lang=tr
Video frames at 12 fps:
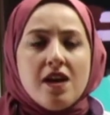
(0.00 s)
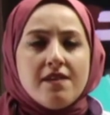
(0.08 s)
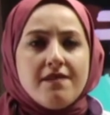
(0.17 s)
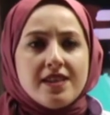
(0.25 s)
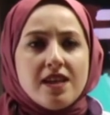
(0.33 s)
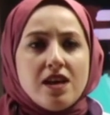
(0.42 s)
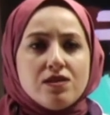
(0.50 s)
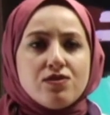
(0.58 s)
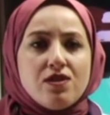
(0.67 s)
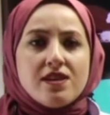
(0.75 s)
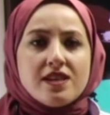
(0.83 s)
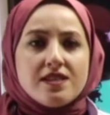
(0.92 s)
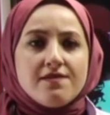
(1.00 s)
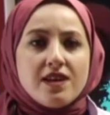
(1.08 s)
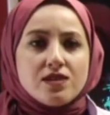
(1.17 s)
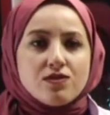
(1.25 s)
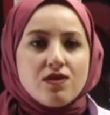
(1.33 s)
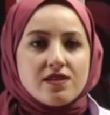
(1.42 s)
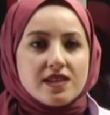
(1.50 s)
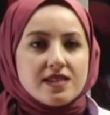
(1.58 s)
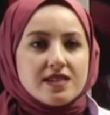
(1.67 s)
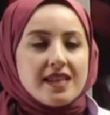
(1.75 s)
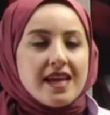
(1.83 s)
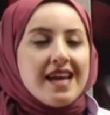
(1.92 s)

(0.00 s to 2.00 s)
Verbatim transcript: ve daha sonra Sivas Kongresi'nde de